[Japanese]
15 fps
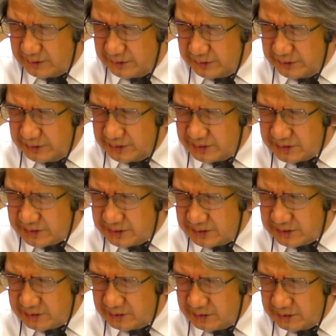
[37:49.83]

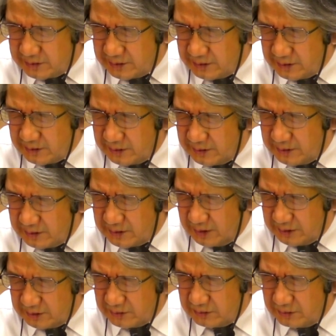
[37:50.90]
イエス・キリストによってが
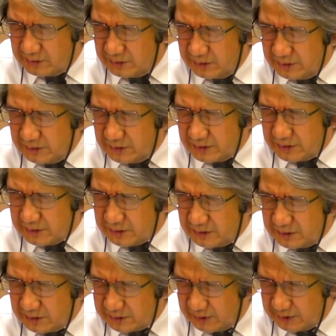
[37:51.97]
んよ消えて
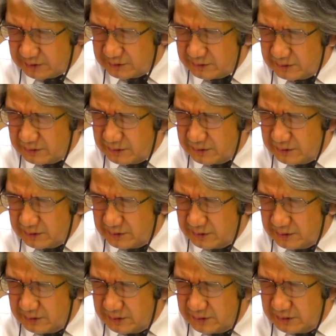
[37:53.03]
なくなれ
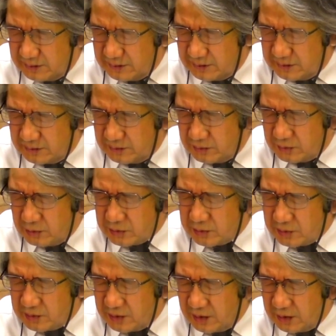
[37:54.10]
脳梗
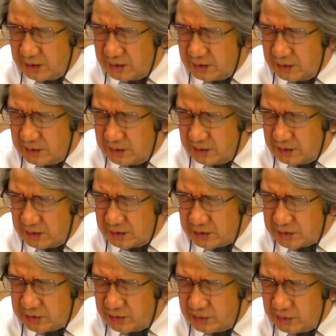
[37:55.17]
塞や
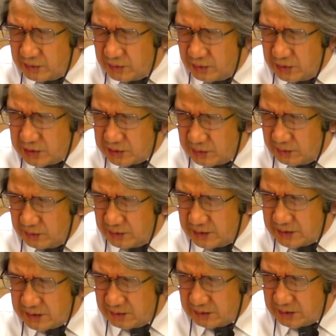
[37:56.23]
腫瘍の後遺症
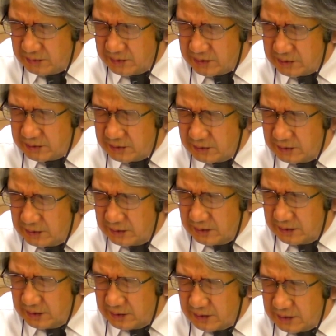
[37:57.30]
イエス様って命じる
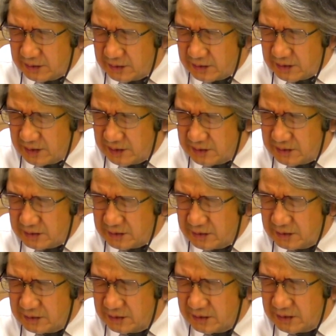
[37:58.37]
完
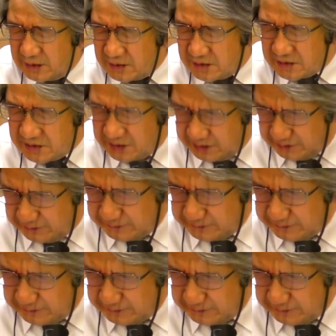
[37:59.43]
全に癒されよ